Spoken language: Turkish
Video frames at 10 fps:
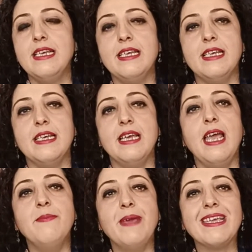e,
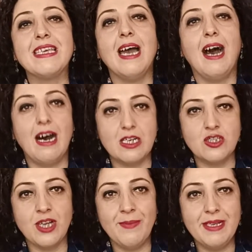emek
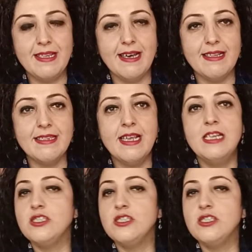harcamadan,